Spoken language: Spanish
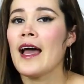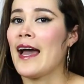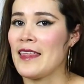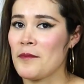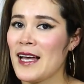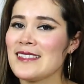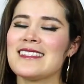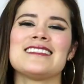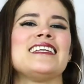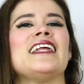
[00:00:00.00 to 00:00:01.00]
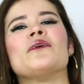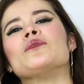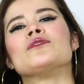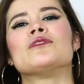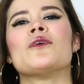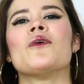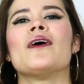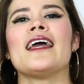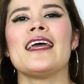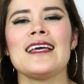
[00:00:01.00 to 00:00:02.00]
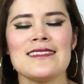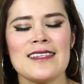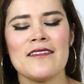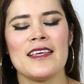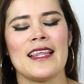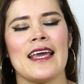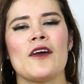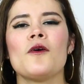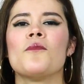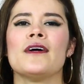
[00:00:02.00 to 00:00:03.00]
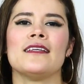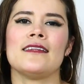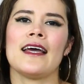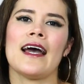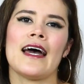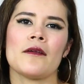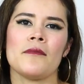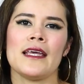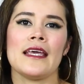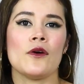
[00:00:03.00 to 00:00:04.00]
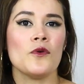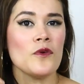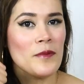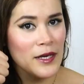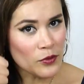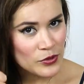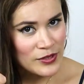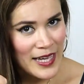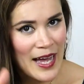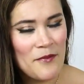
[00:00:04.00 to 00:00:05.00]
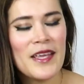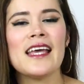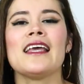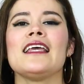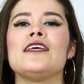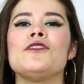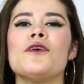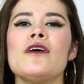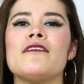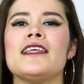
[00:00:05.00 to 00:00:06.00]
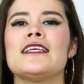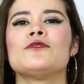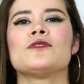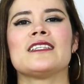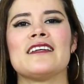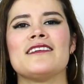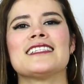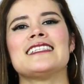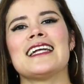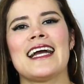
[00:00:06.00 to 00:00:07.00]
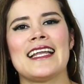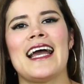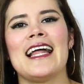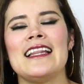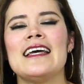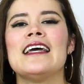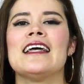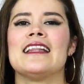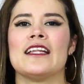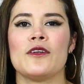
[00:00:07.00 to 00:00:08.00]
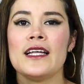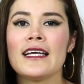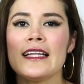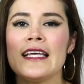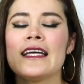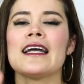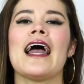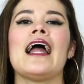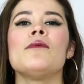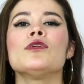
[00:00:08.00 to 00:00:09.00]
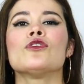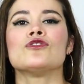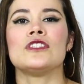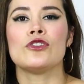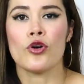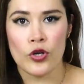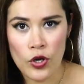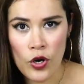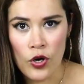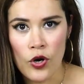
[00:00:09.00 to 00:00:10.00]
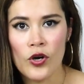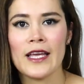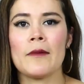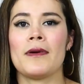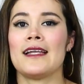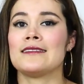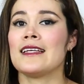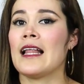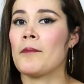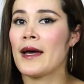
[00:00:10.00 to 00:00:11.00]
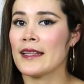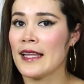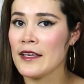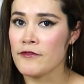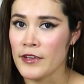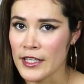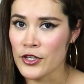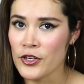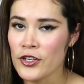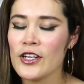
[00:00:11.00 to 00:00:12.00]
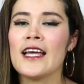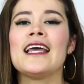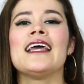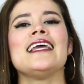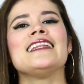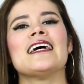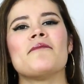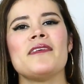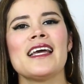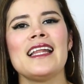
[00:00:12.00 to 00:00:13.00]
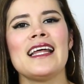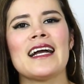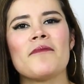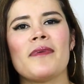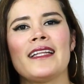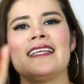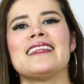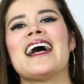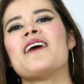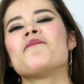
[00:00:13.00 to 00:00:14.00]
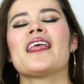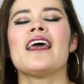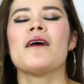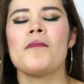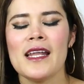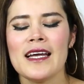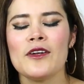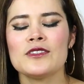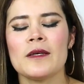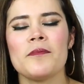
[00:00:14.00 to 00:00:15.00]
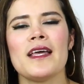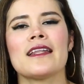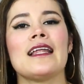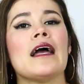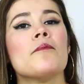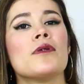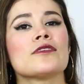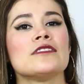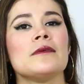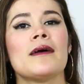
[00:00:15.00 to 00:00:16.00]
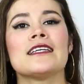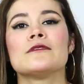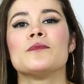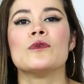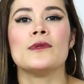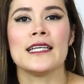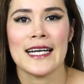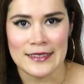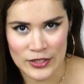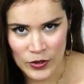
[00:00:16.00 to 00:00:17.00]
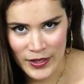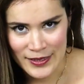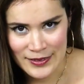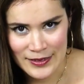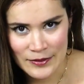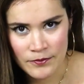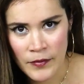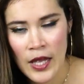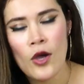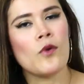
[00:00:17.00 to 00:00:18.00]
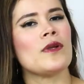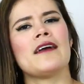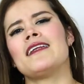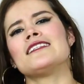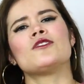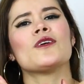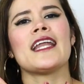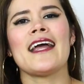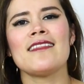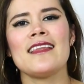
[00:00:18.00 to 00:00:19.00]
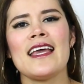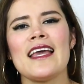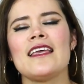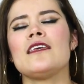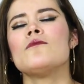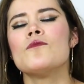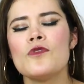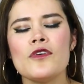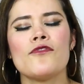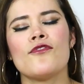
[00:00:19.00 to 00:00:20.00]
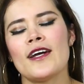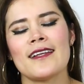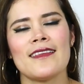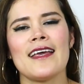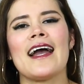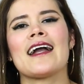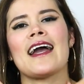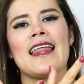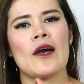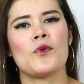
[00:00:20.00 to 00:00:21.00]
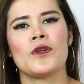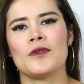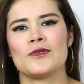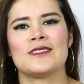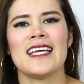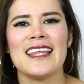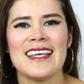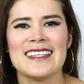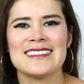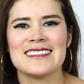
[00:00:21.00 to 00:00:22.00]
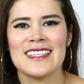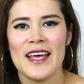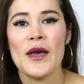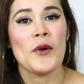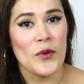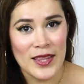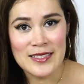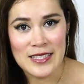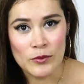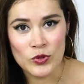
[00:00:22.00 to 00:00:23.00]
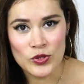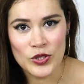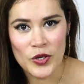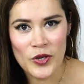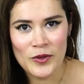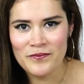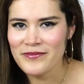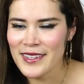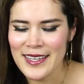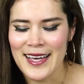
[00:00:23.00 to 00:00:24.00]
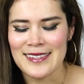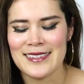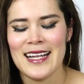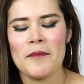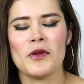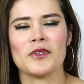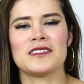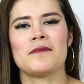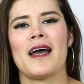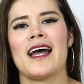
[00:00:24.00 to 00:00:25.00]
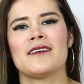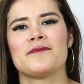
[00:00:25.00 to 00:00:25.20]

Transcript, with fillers: Además, si les gustó este video pueden dejarme un me gusta y no olviden suscribirse al canal dándole clic al botoncito rojo que aparece en la parte inferior y también en la campanita para que no se pierdan las próximas publicaciones. Un abrazo grande y muy fuerte a cada uno de ustedes. Cuídense mucho y hasta la próxima.